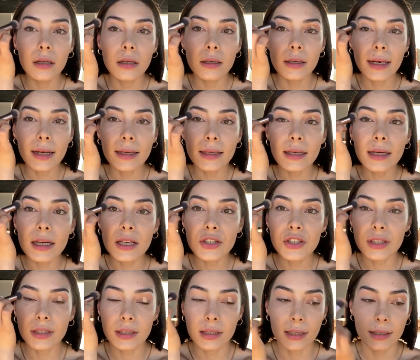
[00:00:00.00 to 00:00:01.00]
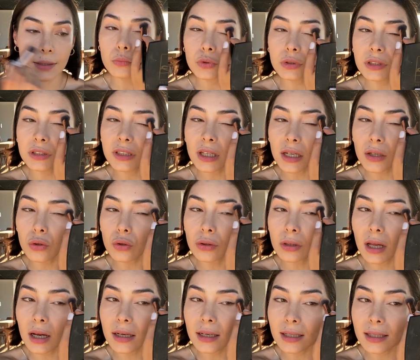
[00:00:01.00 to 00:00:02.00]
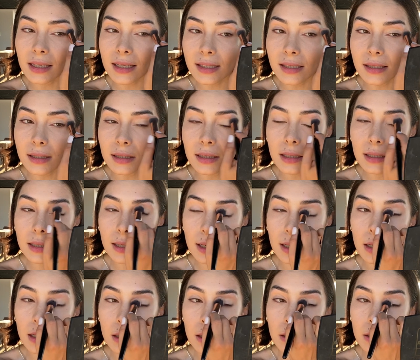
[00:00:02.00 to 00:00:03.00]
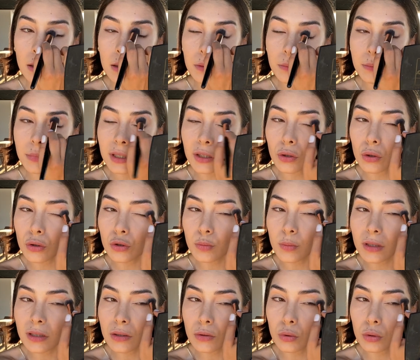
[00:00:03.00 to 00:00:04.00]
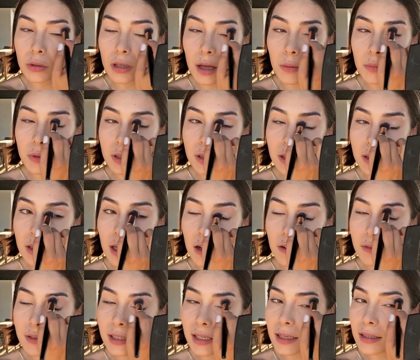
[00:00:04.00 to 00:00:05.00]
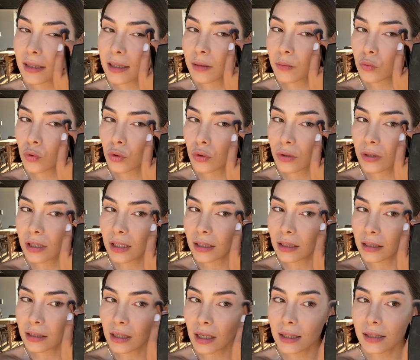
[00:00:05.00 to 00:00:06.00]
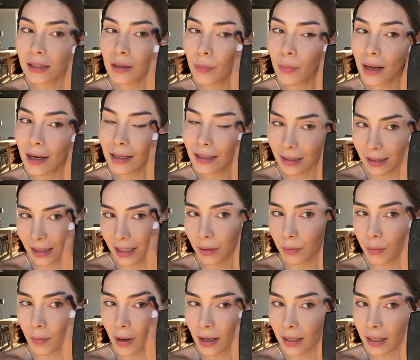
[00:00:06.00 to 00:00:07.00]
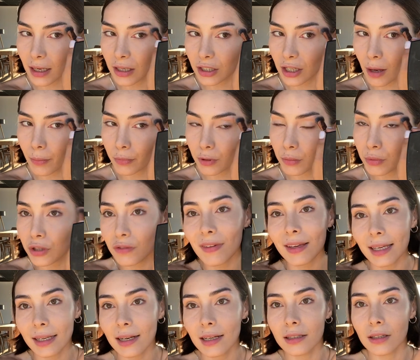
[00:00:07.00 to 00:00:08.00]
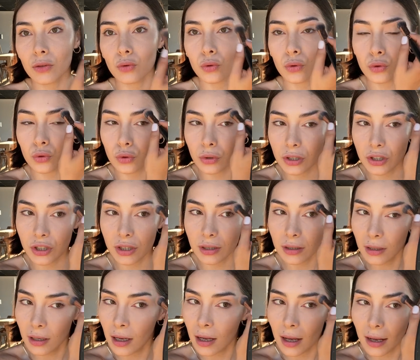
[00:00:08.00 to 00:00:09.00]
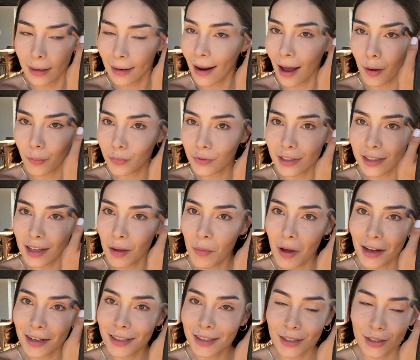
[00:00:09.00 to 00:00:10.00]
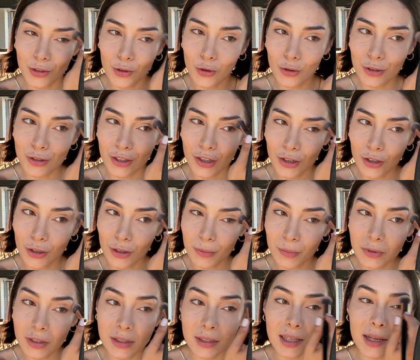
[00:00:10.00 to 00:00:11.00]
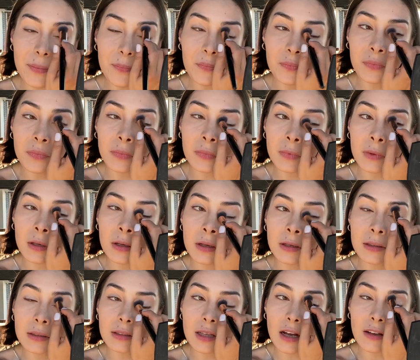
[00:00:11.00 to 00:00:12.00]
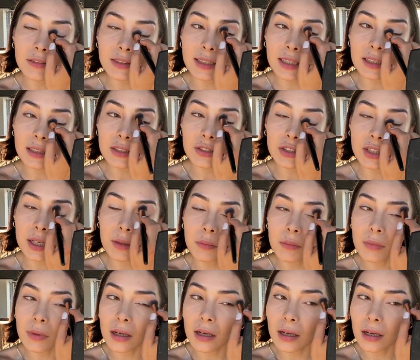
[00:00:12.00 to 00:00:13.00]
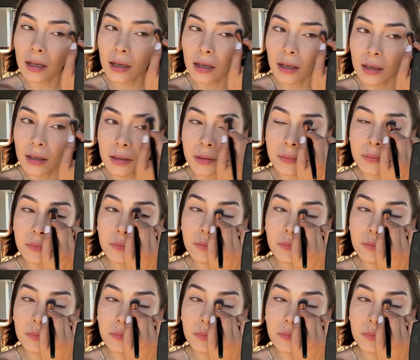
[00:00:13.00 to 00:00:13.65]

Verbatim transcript: rengi eşitledim. Bu sıcak günlerde kesinlikle bir göz bazı kullanmanızı tavsiye ederim concealer'dansa. Ben hızlı bir makyaj yaptığım için ve yine de durduğu için ne yaptıysam aynısını gösteriyorum size. Tavsiye edeceğim... Ee